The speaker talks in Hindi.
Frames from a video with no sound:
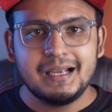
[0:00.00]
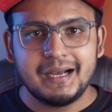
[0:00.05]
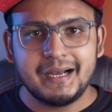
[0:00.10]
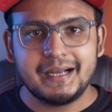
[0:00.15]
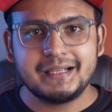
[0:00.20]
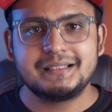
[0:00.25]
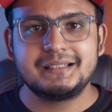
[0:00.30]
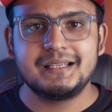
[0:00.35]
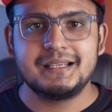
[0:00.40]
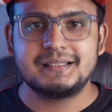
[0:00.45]

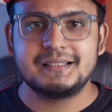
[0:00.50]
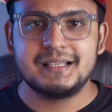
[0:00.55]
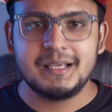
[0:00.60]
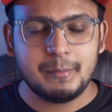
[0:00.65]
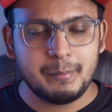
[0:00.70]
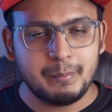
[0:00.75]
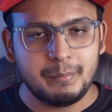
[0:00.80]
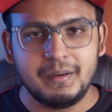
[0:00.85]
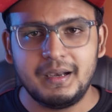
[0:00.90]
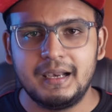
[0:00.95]
अच्छे से
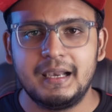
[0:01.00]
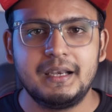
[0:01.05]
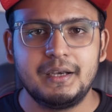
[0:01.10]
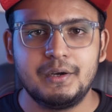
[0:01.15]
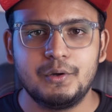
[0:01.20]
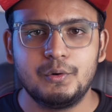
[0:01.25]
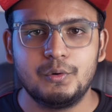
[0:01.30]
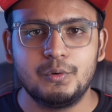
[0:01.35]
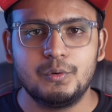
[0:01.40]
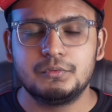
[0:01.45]
ब्लेंड
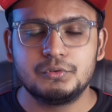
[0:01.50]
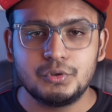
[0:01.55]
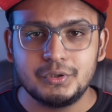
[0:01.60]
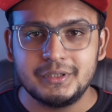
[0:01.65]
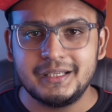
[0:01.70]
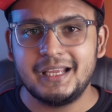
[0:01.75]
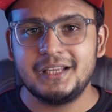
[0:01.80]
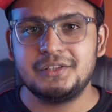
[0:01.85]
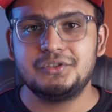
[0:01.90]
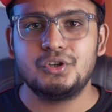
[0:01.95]
हो तो
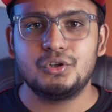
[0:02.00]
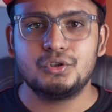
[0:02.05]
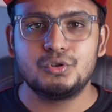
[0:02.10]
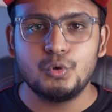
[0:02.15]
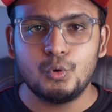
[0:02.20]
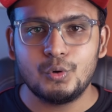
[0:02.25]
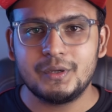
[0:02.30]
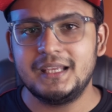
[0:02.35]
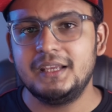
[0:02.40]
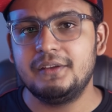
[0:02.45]
ये जो
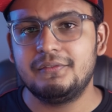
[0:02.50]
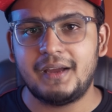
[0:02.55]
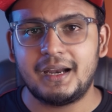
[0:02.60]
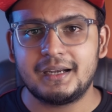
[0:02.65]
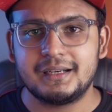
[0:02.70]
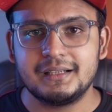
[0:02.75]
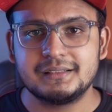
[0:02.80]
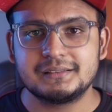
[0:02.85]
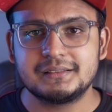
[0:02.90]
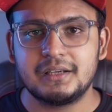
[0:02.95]
दो की
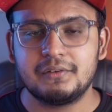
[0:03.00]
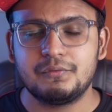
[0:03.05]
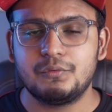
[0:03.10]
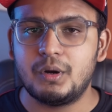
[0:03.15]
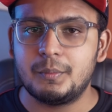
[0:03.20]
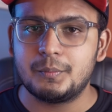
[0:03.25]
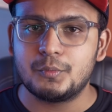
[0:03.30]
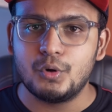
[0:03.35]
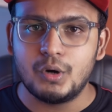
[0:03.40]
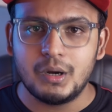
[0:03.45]
फैक्टर्स है वो
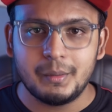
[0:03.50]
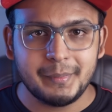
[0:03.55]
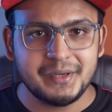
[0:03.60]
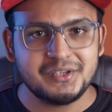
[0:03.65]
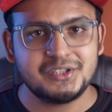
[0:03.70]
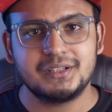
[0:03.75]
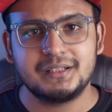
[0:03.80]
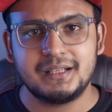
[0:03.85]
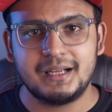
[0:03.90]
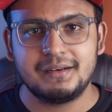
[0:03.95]
आपको
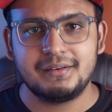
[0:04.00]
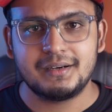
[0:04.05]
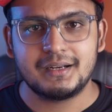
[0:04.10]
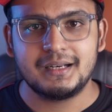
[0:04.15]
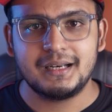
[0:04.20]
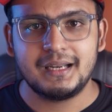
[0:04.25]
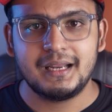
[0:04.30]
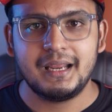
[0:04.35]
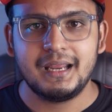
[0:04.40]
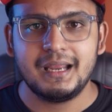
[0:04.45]
हमेशा ध्यान
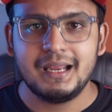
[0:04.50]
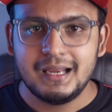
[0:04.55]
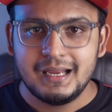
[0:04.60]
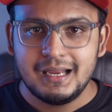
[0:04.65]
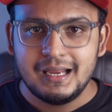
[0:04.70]
रखने हैं